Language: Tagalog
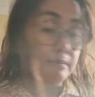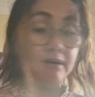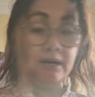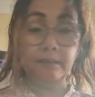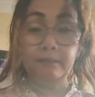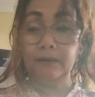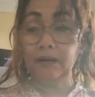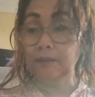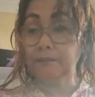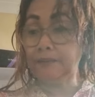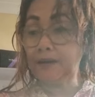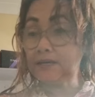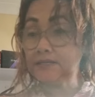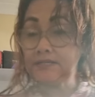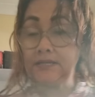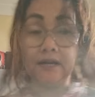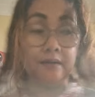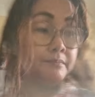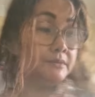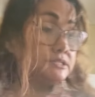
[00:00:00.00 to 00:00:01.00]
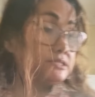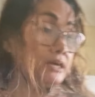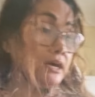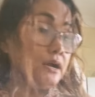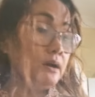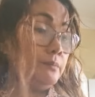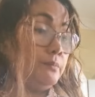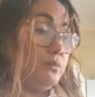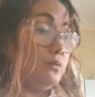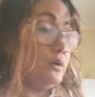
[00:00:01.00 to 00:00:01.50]
naman ang mga pakisama sa
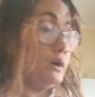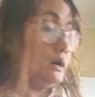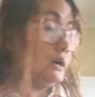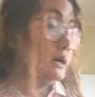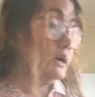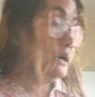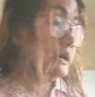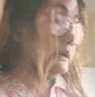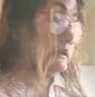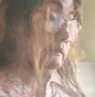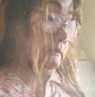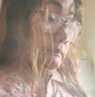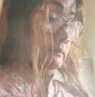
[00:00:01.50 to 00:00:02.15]
kapwa. Ay.